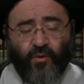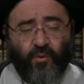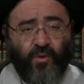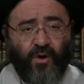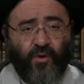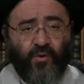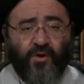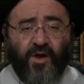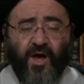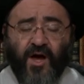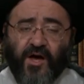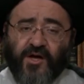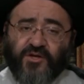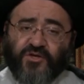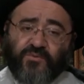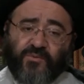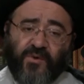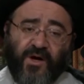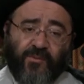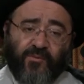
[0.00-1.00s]
وهناك
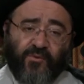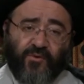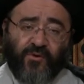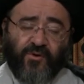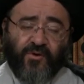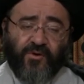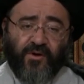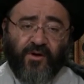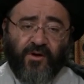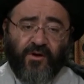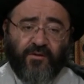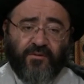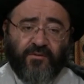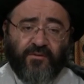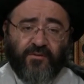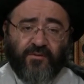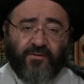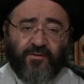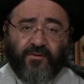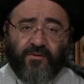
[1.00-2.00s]
أسباب أخرى
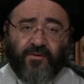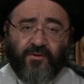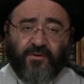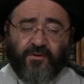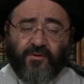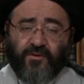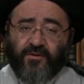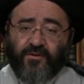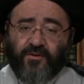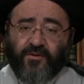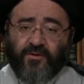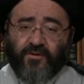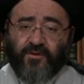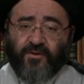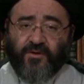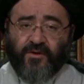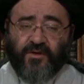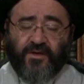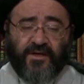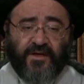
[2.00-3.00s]

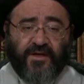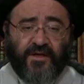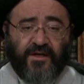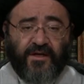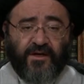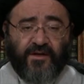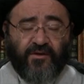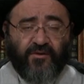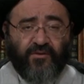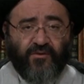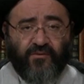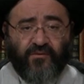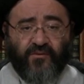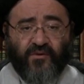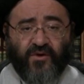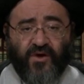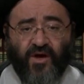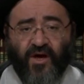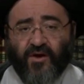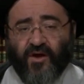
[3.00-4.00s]

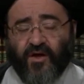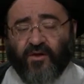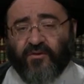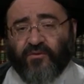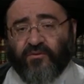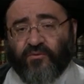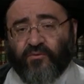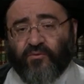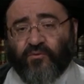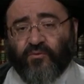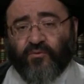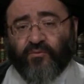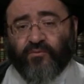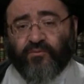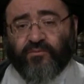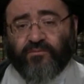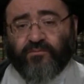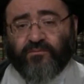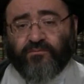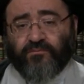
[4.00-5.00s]
لغفران الذنوب
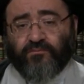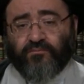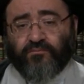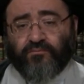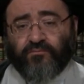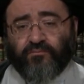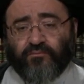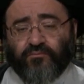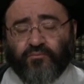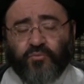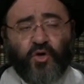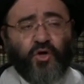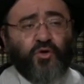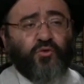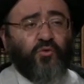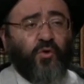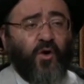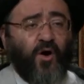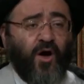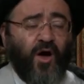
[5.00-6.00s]

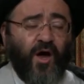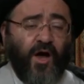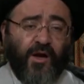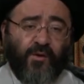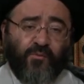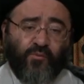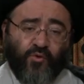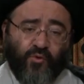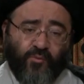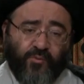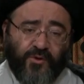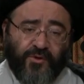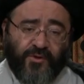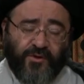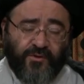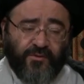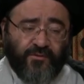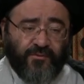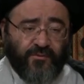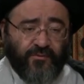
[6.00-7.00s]
كدعاء
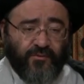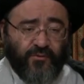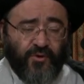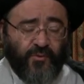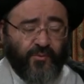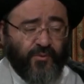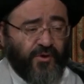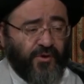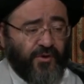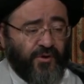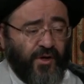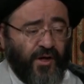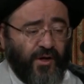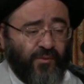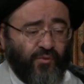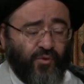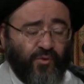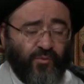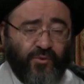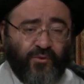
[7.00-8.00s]
المؤمنين يمكن
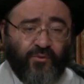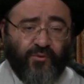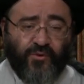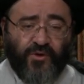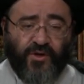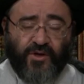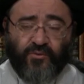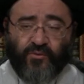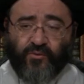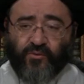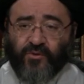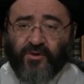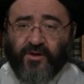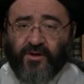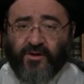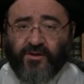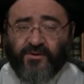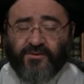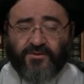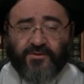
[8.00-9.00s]
المؤمنون يدعون
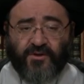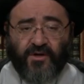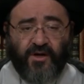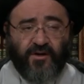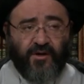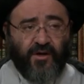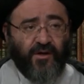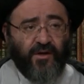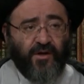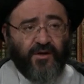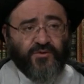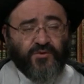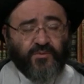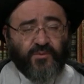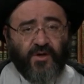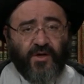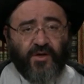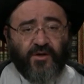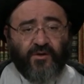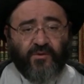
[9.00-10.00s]
لإنسان الله
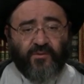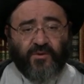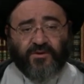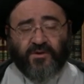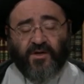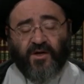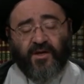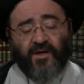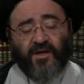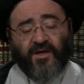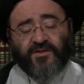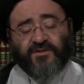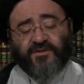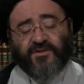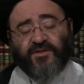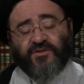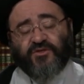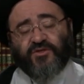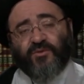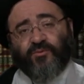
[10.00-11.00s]
سبحانه وتعالى
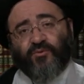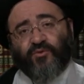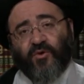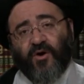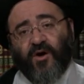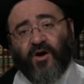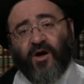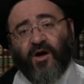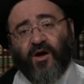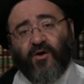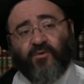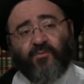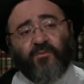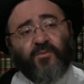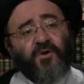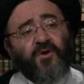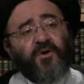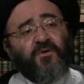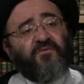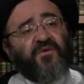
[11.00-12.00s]
يستجيب دعائهم
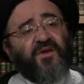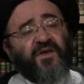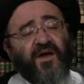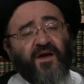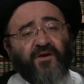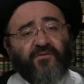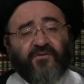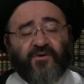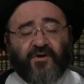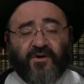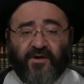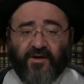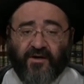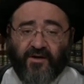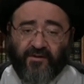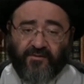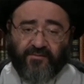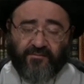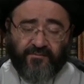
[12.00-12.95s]
فيغفر له